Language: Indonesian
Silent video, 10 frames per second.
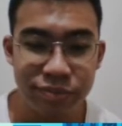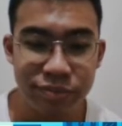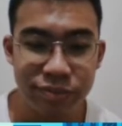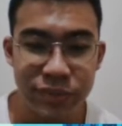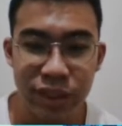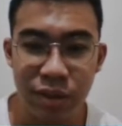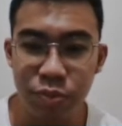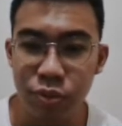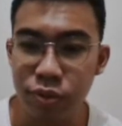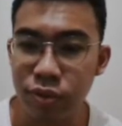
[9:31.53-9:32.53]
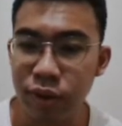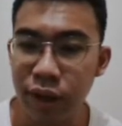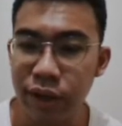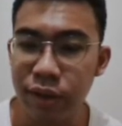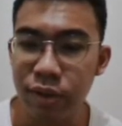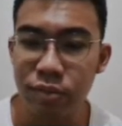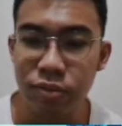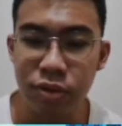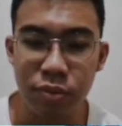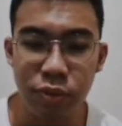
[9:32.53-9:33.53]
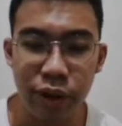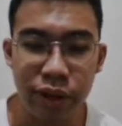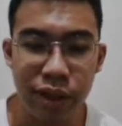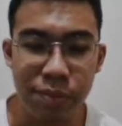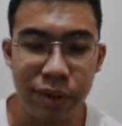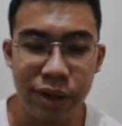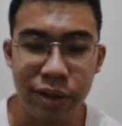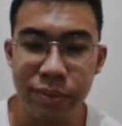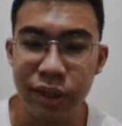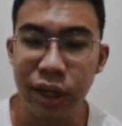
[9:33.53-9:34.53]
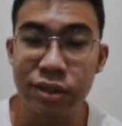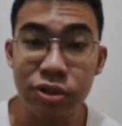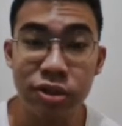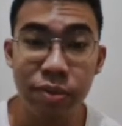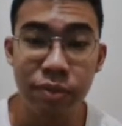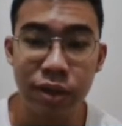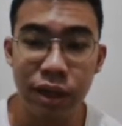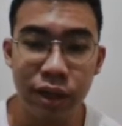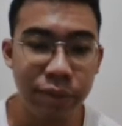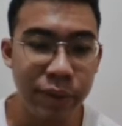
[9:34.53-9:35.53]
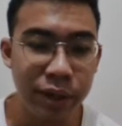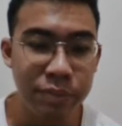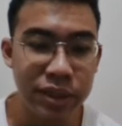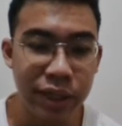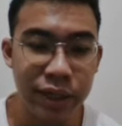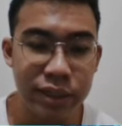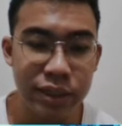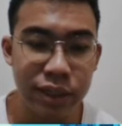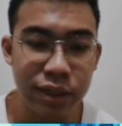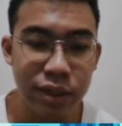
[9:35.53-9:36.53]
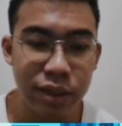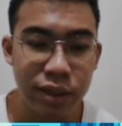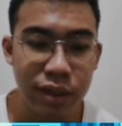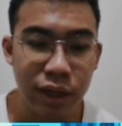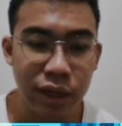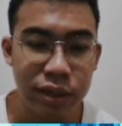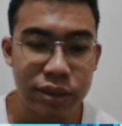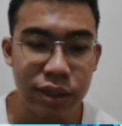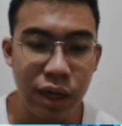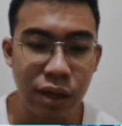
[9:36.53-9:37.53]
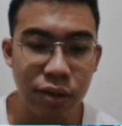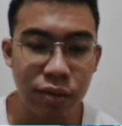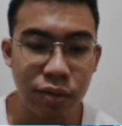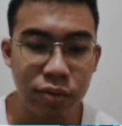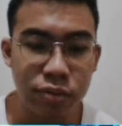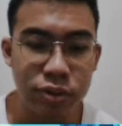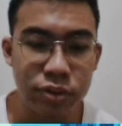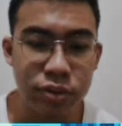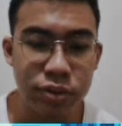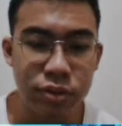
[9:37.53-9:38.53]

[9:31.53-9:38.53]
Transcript: 60 nah ini udah mulai tambah ribet ah 105 nah ini makin besar nih di sini jadi 100